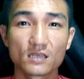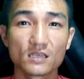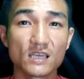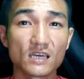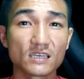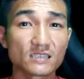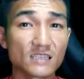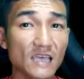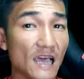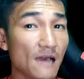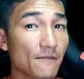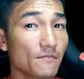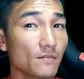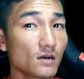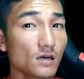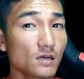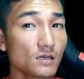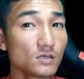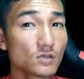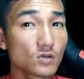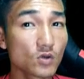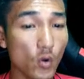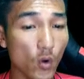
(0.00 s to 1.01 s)
khi anh ta
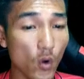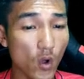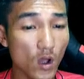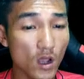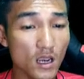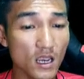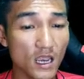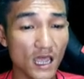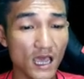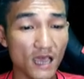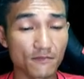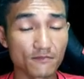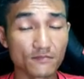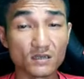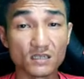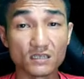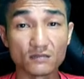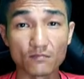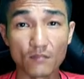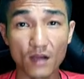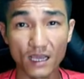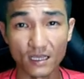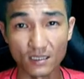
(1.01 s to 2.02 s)
mới có là
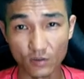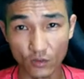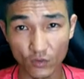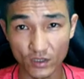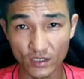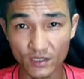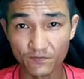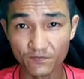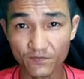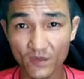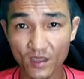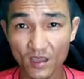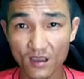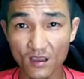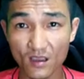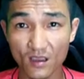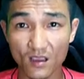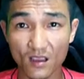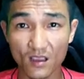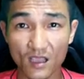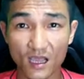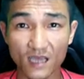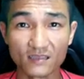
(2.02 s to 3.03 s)
17 tuổi
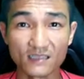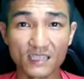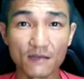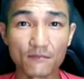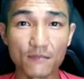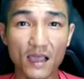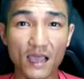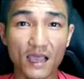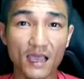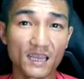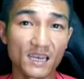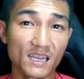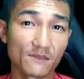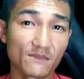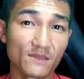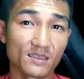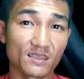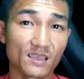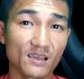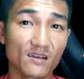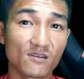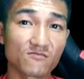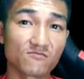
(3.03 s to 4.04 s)
anh ta bật anh em
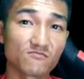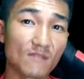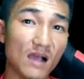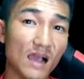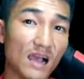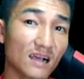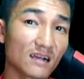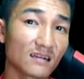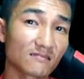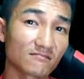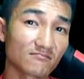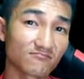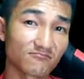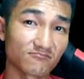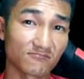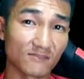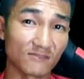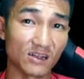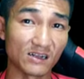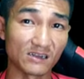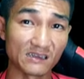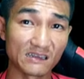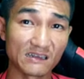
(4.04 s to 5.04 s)
nhìn thấy không bật
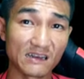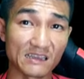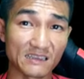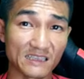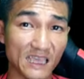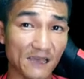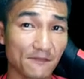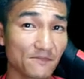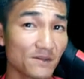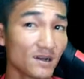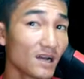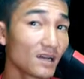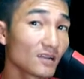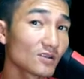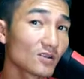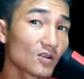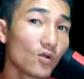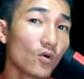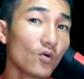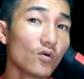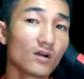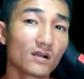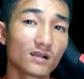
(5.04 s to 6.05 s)
gần như là chạm hết
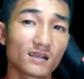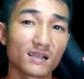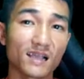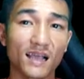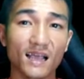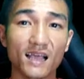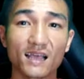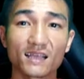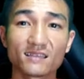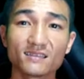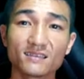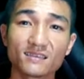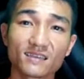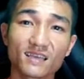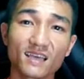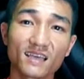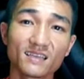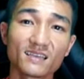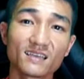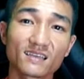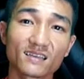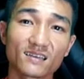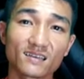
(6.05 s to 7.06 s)
luôn cả những
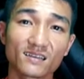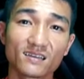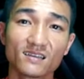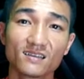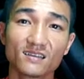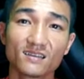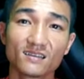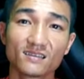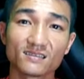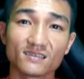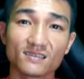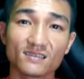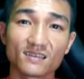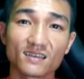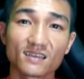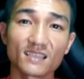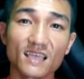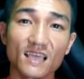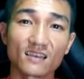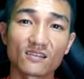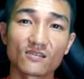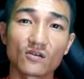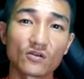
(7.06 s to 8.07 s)
cái ờ, những cái
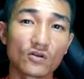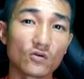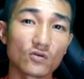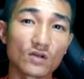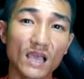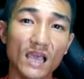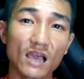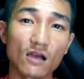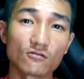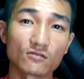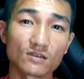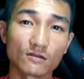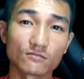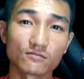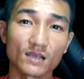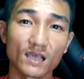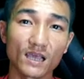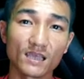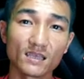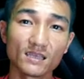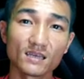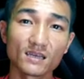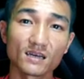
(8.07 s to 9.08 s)
thanh đo độ cao trong
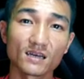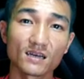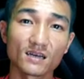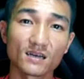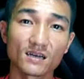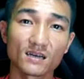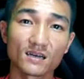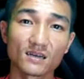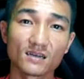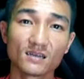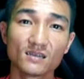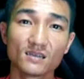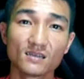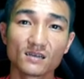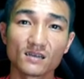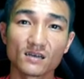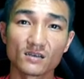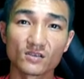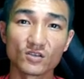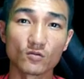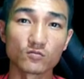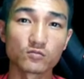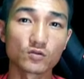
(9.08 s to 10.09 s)
cái
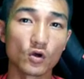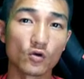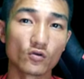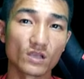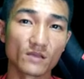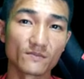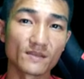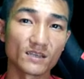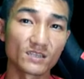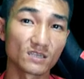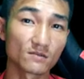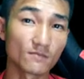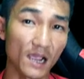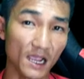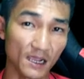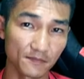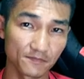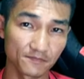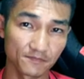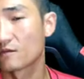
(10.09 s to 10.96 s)
uh, dụng cụ kiểm tra sức bật